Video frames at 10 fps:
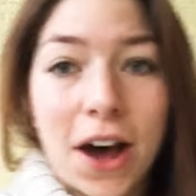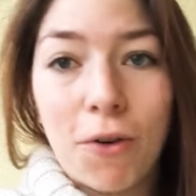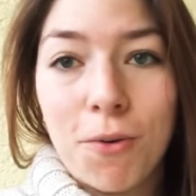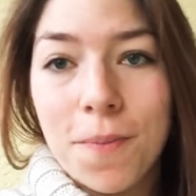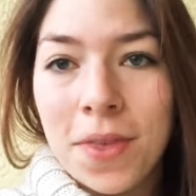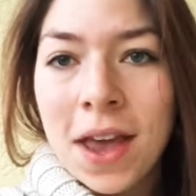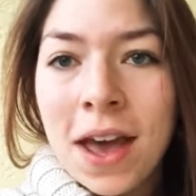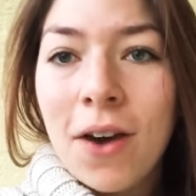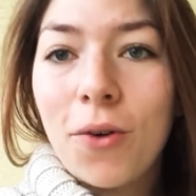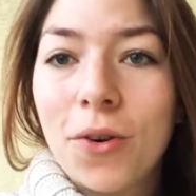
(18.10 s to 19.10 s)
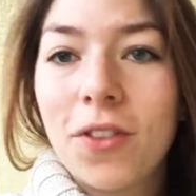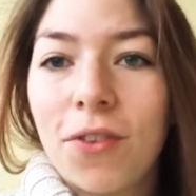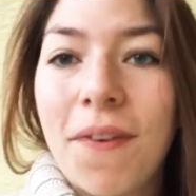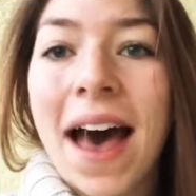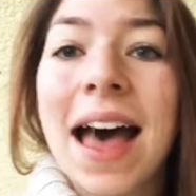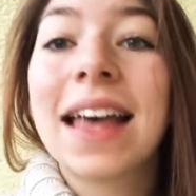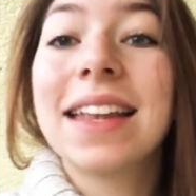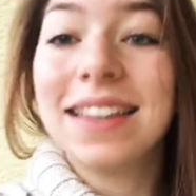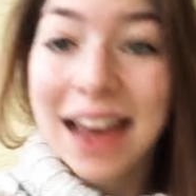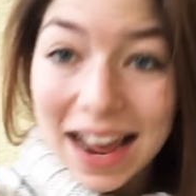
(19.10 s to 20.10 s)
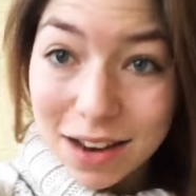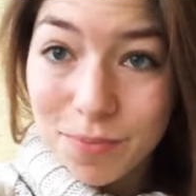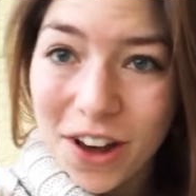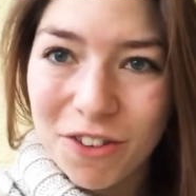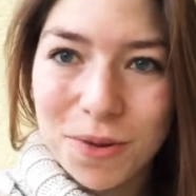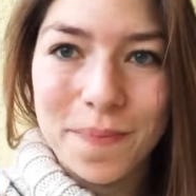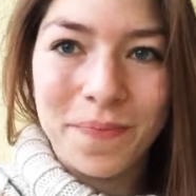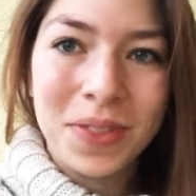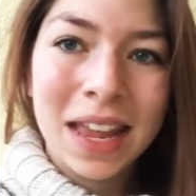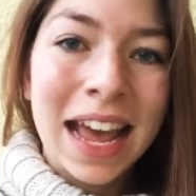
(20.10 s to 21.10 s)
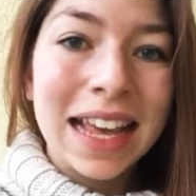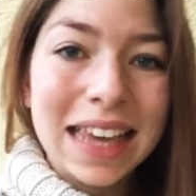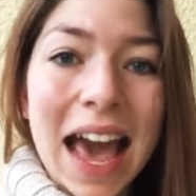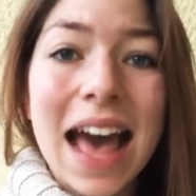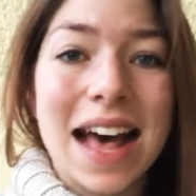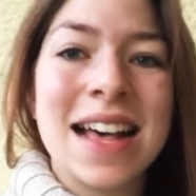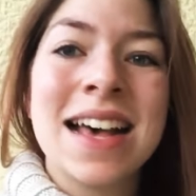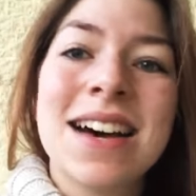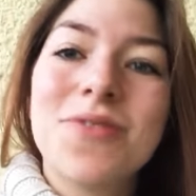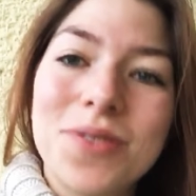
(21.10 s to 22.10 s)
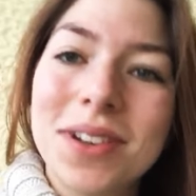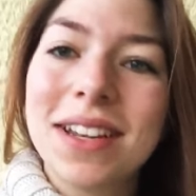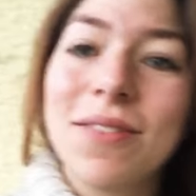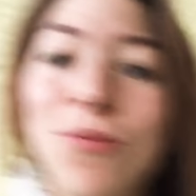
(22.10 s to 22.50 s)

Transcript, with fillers: Warum. Und zwar deinem Warum. Ja, und